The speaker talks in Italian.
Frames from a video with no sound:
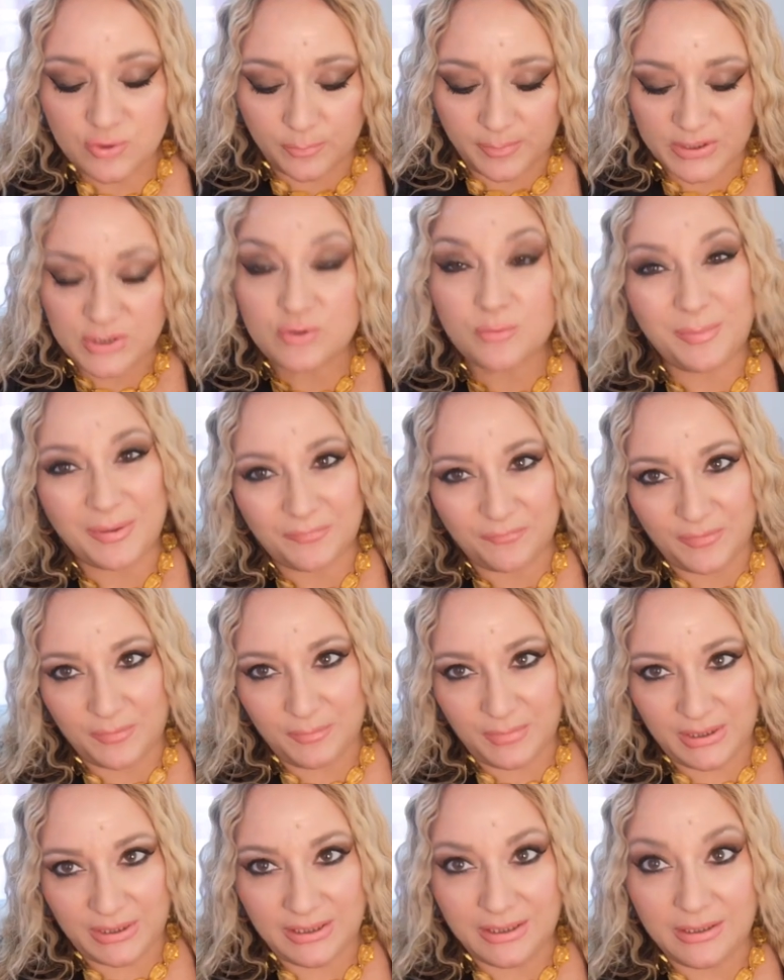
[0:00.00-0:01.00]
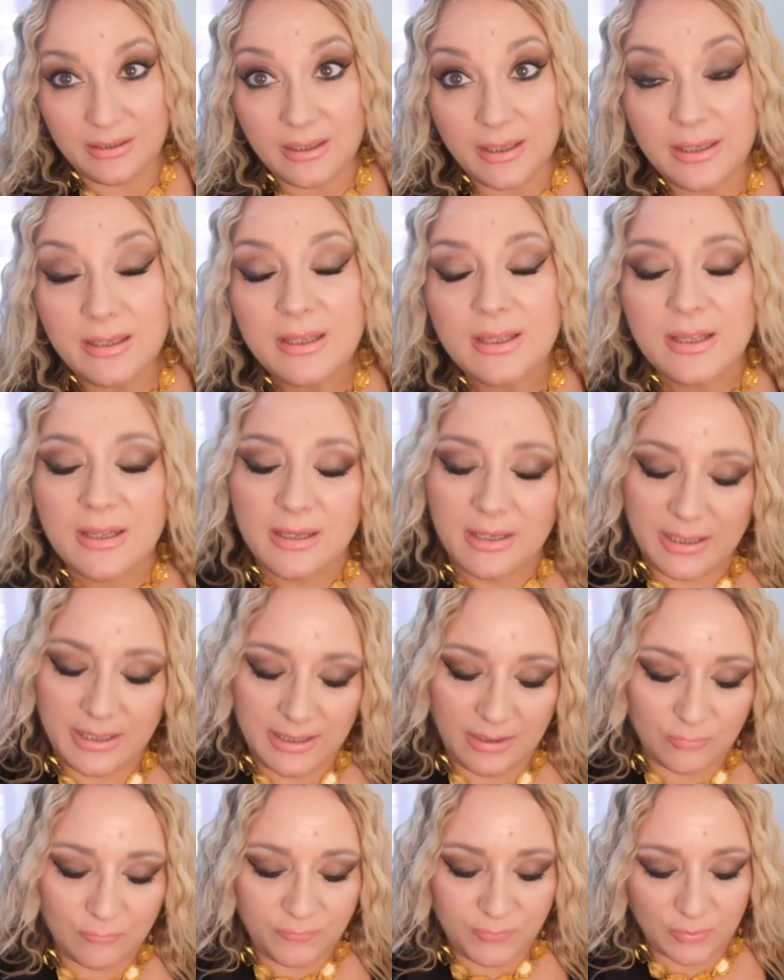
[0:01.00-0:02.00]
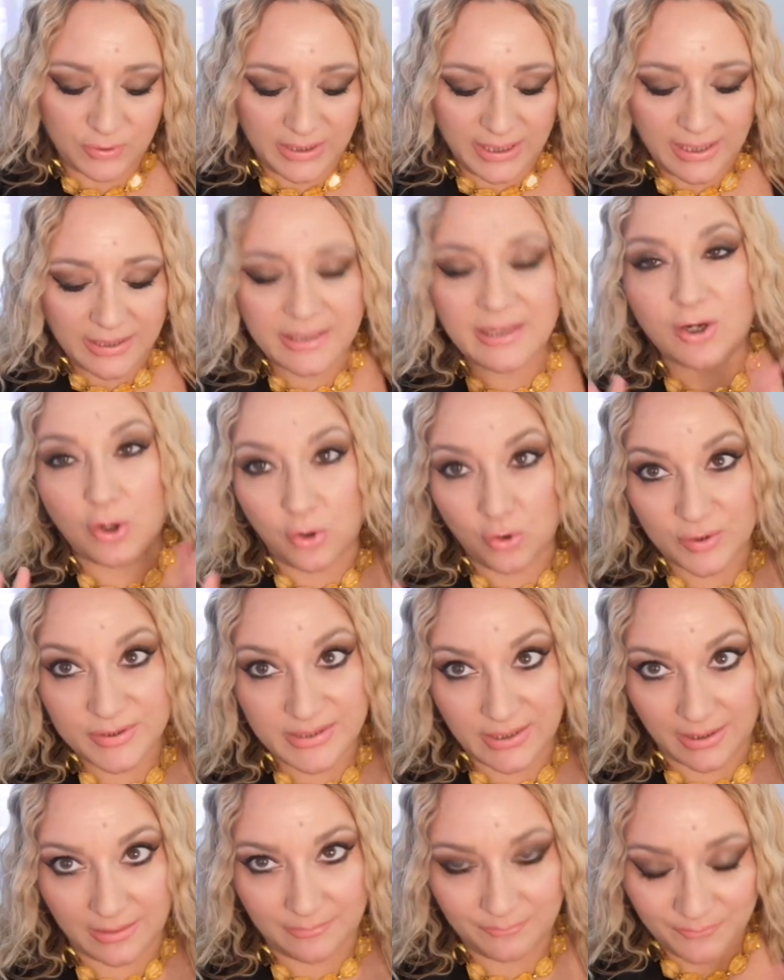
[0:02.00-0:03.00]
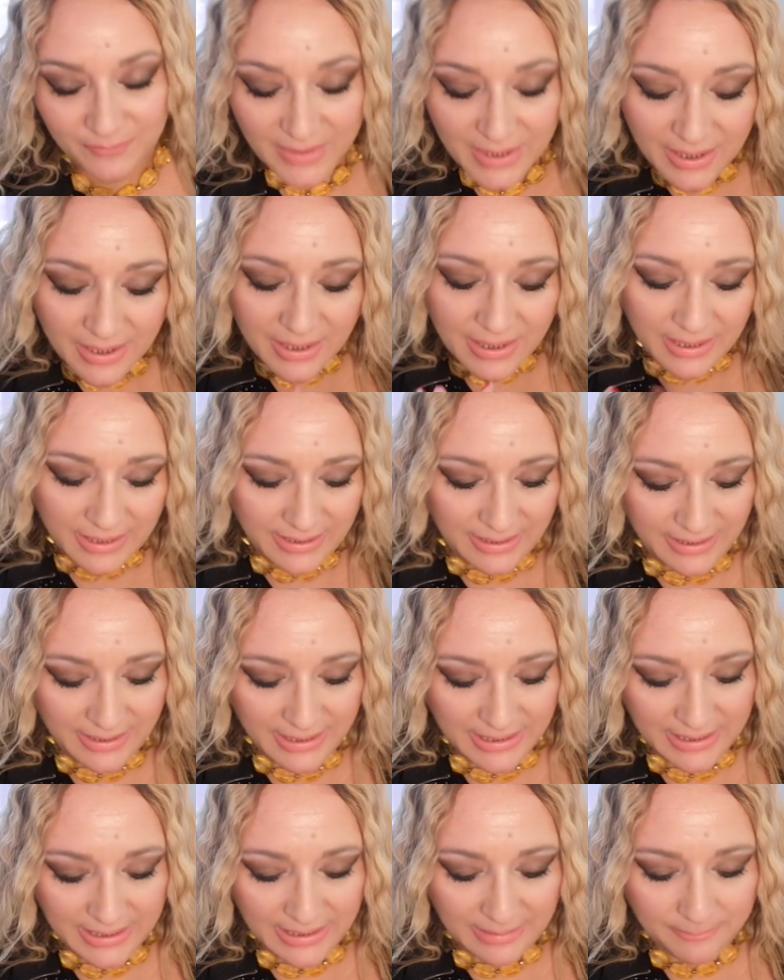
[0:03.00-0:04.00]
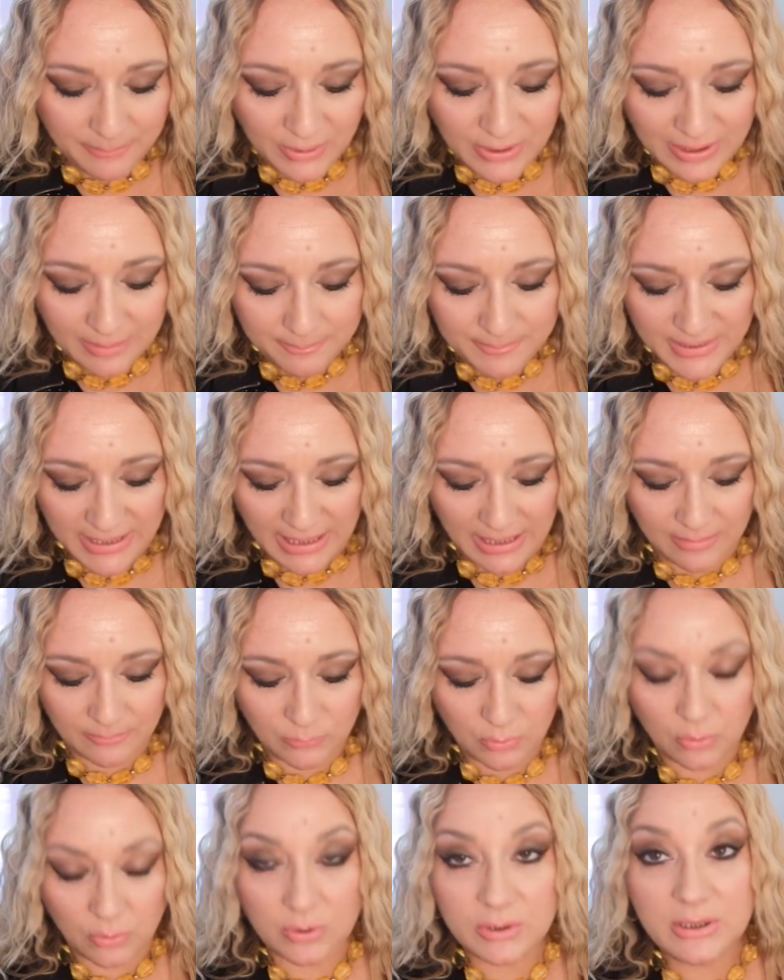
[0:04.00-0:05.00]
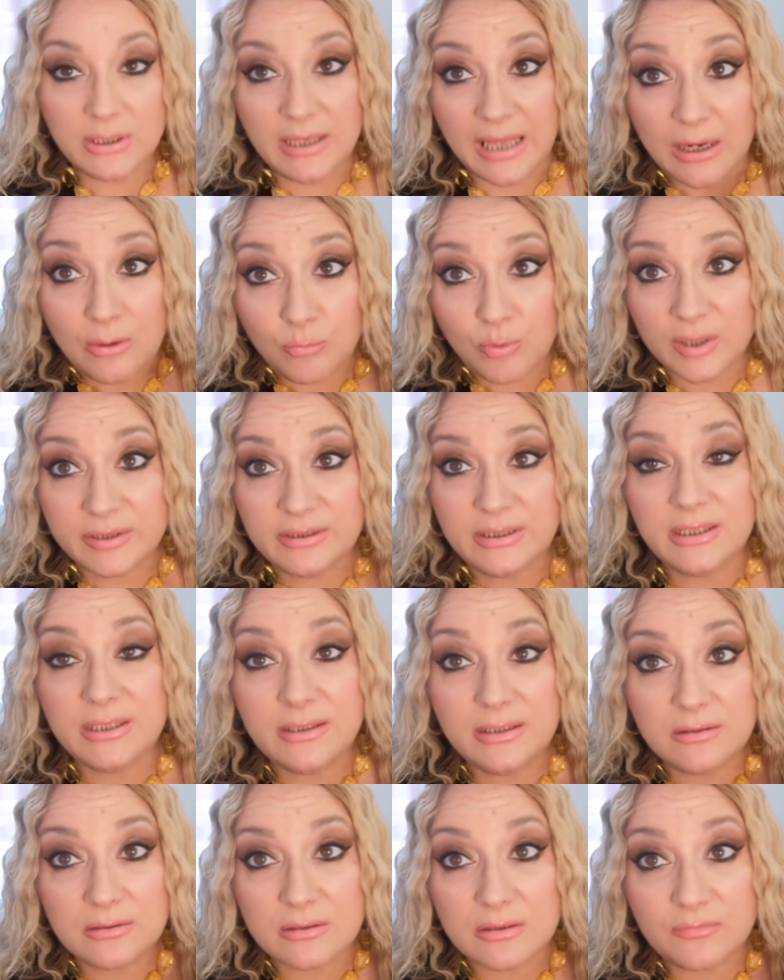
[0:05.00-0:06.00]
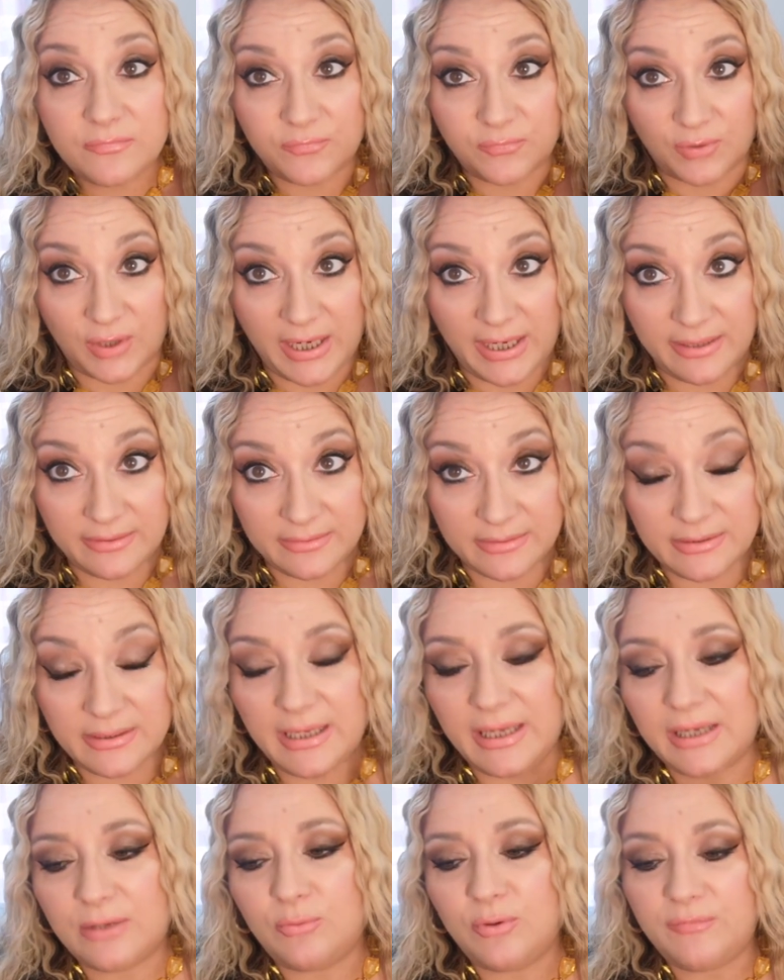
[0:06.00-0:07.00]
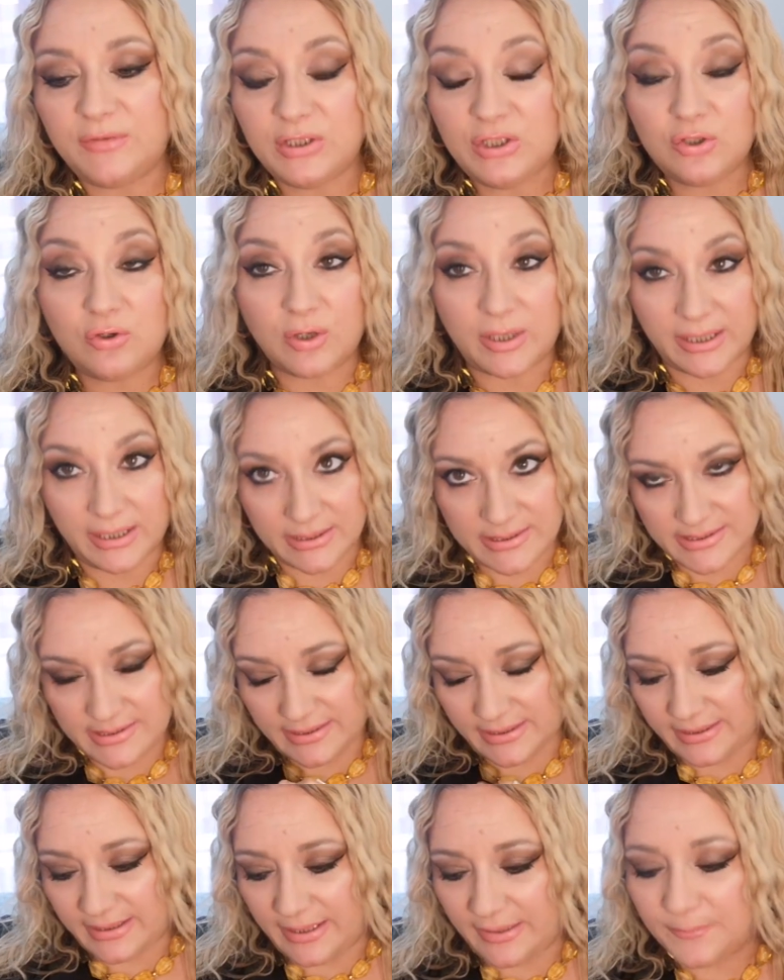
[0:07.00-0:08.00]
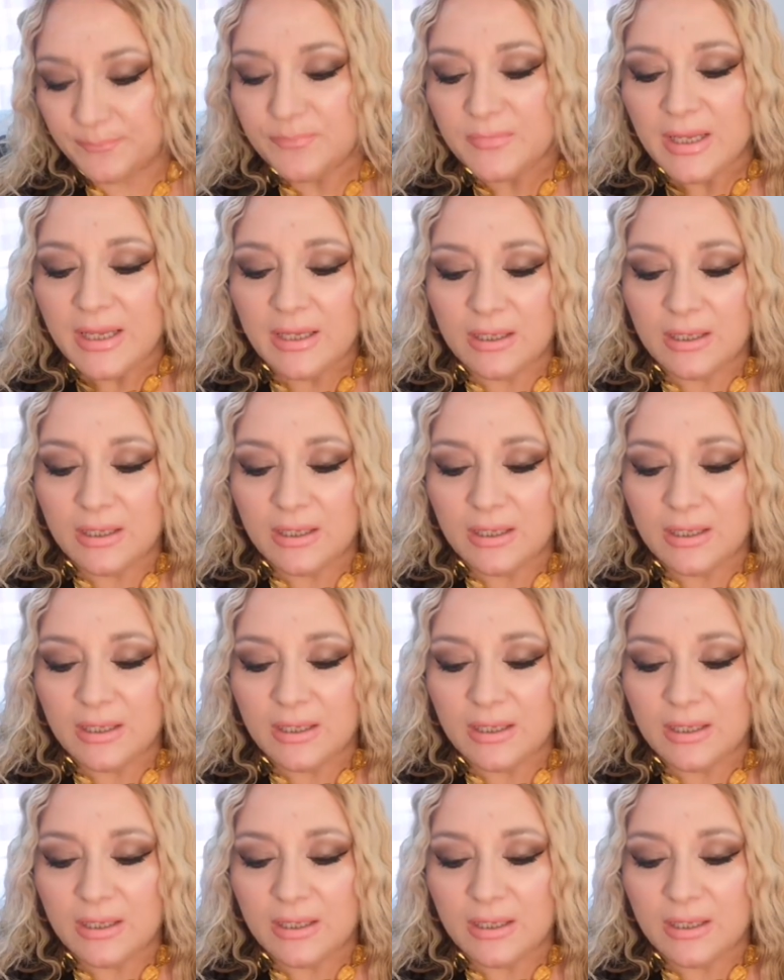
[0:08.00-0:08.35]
super super femminile e un floreale rosa e poi abbiamo l'acqua di Girlfriend e qui vi dico ragazze che